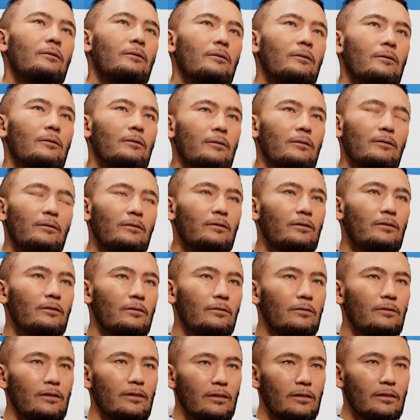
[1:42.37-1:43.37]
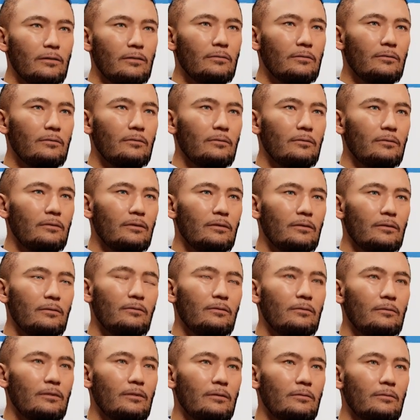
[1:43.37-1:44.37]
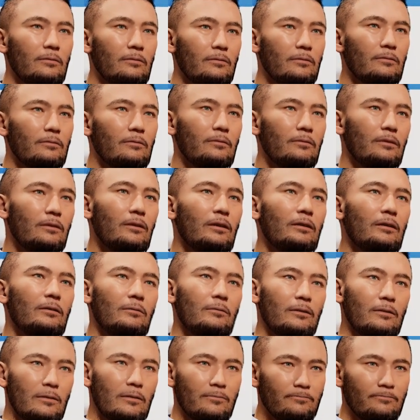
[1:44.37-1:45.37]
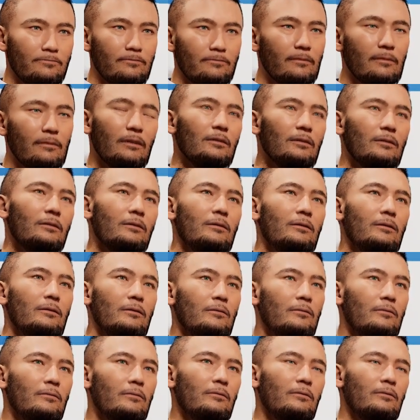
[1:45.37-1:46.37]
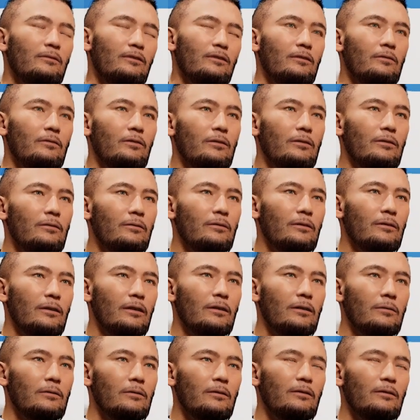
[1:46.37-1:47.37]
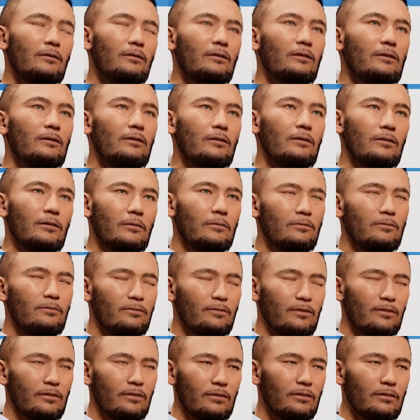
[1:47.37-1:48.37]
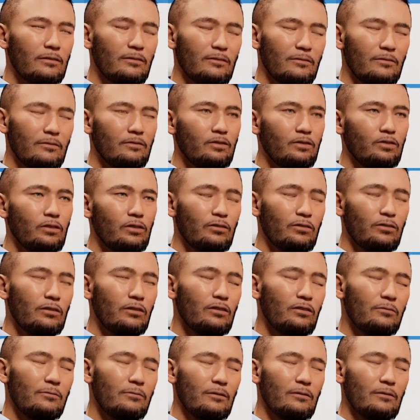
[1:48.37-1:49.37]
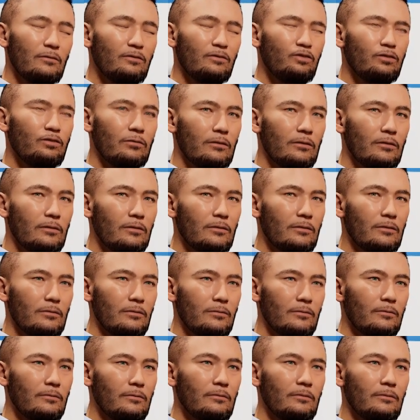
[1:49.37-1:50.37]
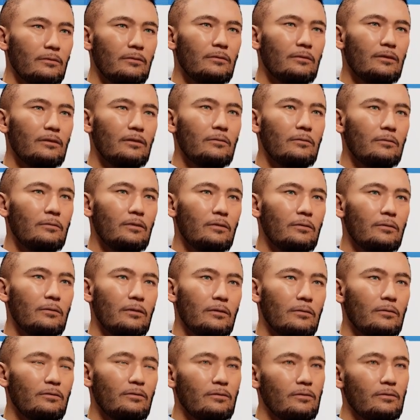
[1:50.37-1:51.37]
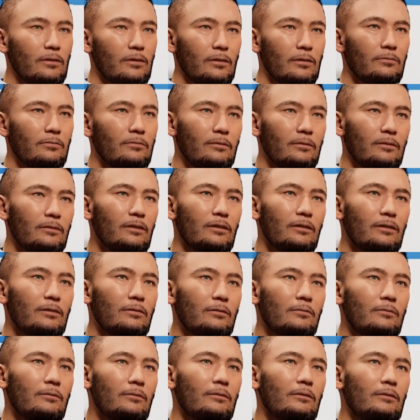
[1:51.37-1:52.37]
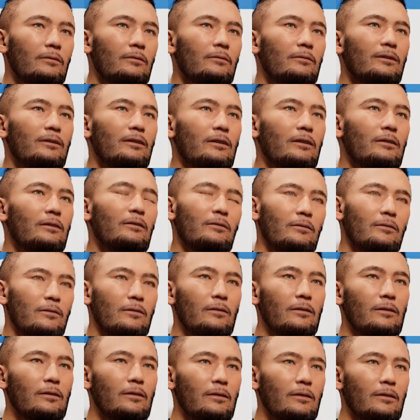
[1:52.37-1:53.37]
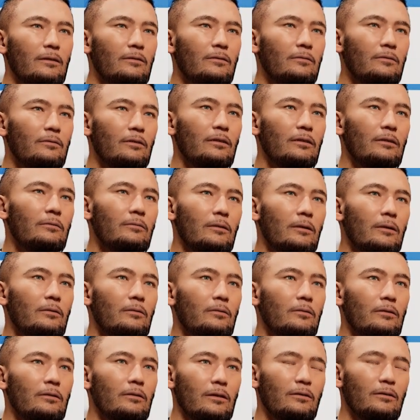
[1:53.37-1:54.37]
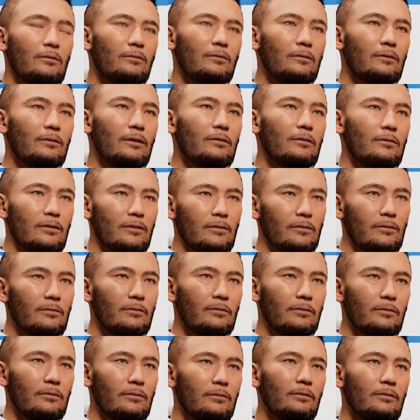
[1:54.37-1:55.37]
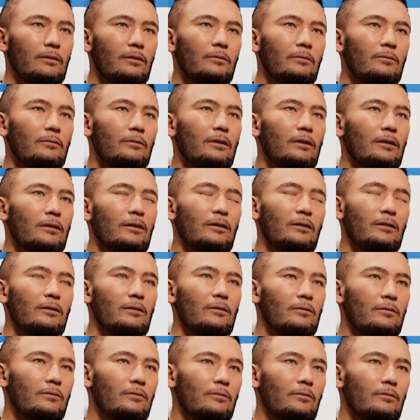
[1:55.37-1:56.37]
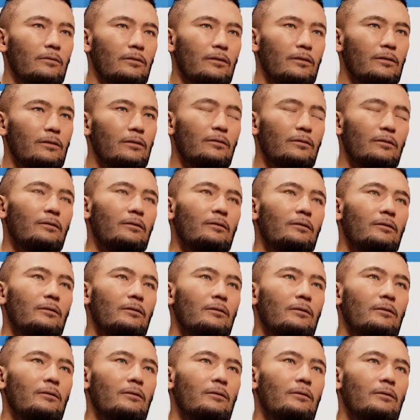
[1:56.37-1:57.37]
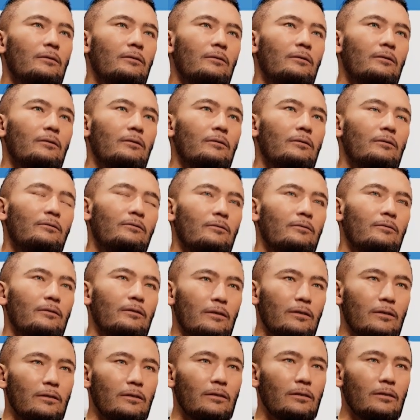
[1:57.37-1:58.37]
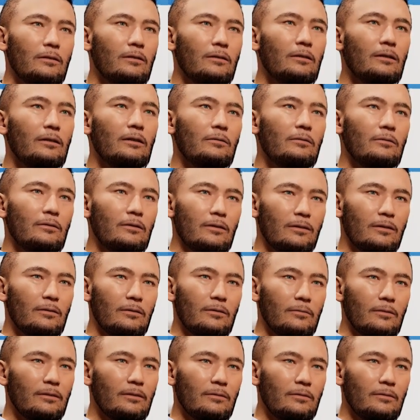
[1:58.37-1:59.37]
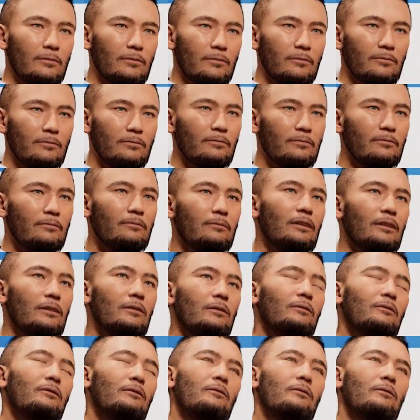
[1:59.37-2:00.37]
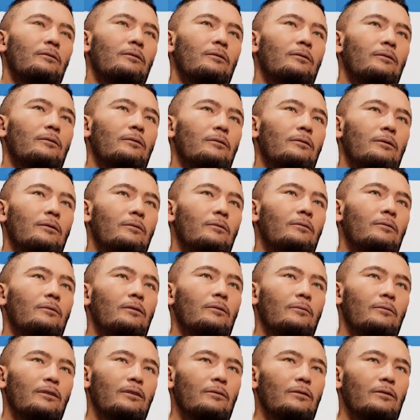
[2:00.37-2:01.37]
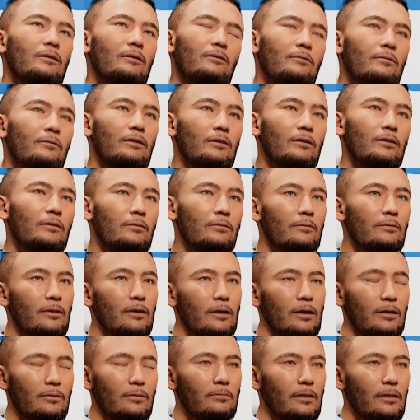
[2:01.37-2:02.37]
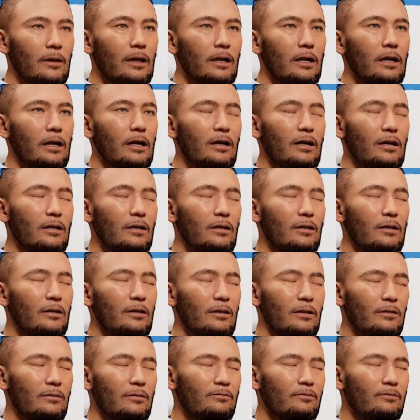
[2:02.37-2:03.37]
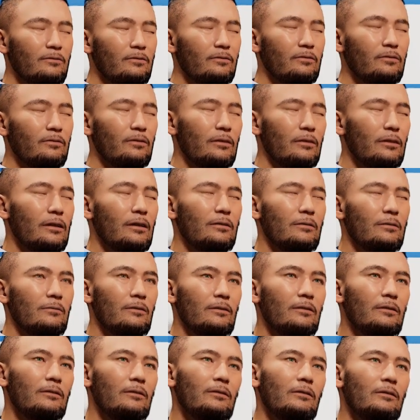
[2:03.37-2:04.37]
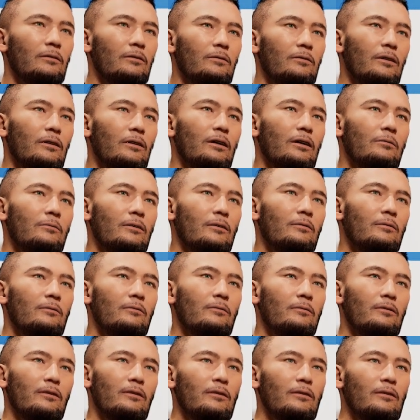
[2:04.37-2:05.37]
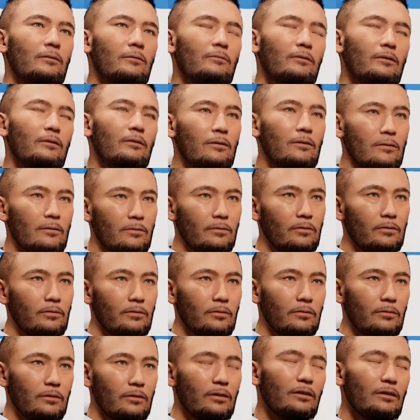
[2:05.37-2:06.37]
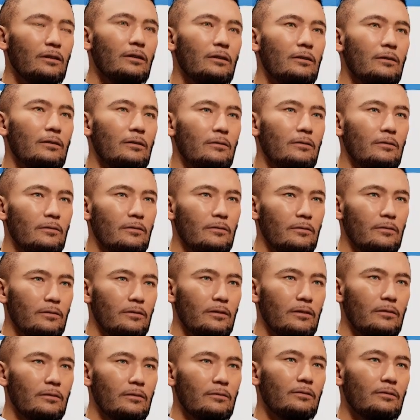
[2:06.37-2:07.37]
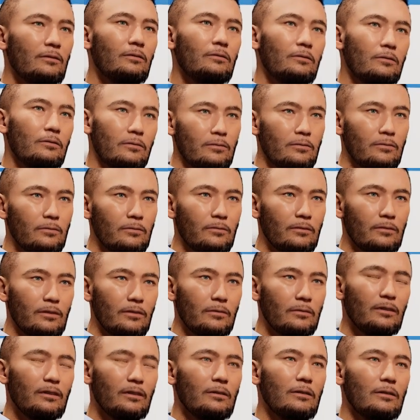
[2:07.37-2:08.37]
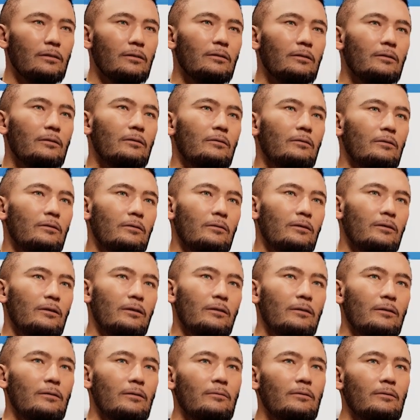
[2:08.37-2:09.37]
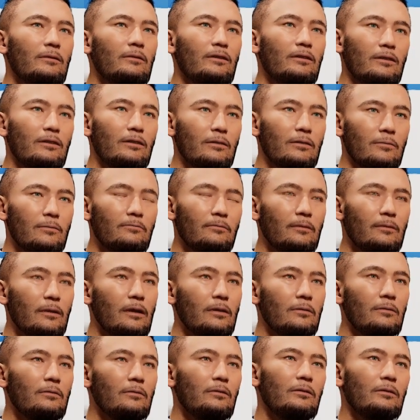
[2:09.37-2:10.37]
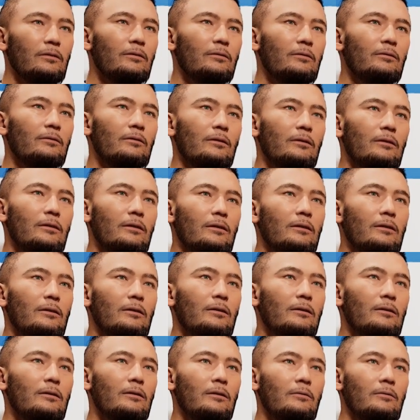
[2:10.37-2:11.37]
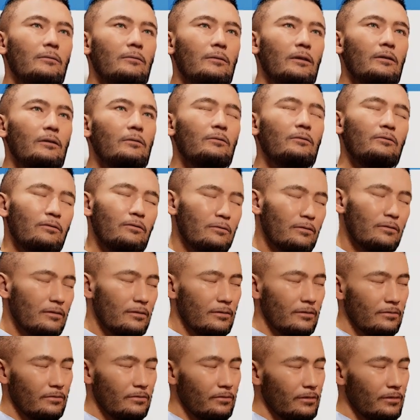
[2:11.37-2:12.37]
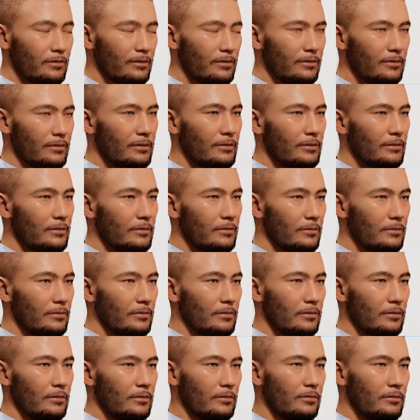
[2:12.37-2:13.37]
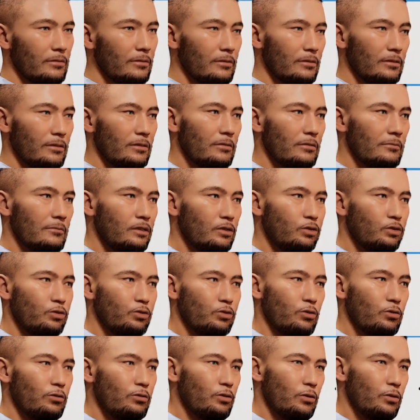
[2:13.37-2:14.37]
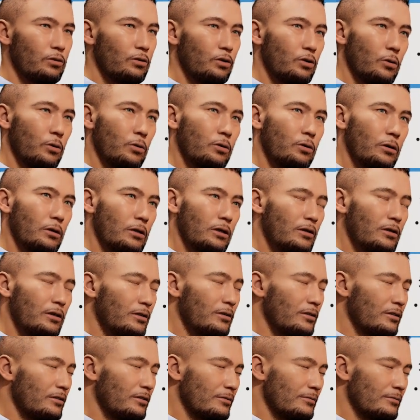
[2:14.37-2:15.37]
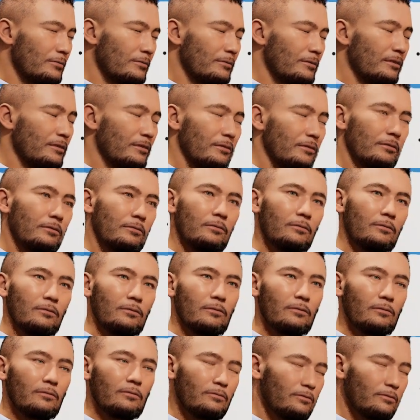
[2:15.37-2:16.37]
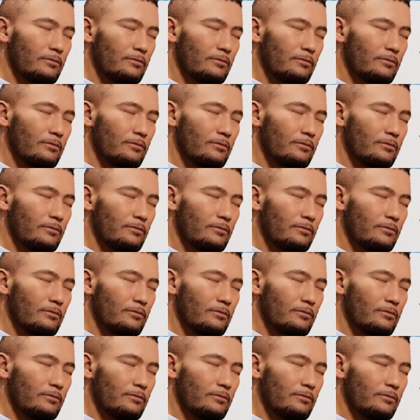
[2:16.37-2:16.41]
えー、色調整というのに困ることがありません。えー、通常はですね、やっぱり実写と シージー をまあ合成したりするんですけども、結構これが難しくてですね、えー、それがまあ今回いらないっていうことなので、えー、非常に、えー、楽に色調整が可能になってます。で、あとはスタですので、まあ、映像とか静止画とか、まあ、そういったメディアの、えー、入力や出力というのができるようになってますし、まあ、あとはですね、今このスタジオをですね、えー、キーボードと、えー、マウス、